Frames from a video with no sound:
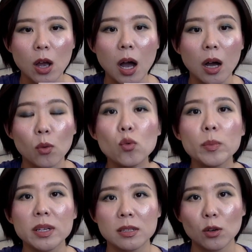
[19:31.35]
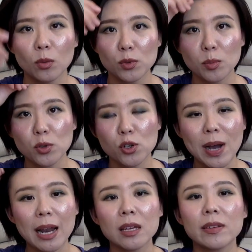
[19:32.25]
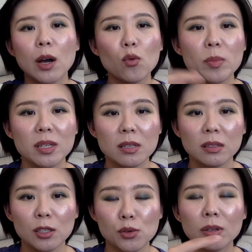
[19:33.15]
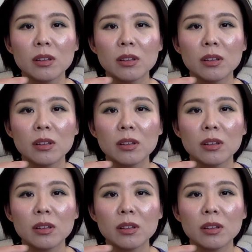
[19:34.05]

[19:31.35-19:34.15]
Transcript: 啊雾面色我们就不刷了，因为它雾面色的确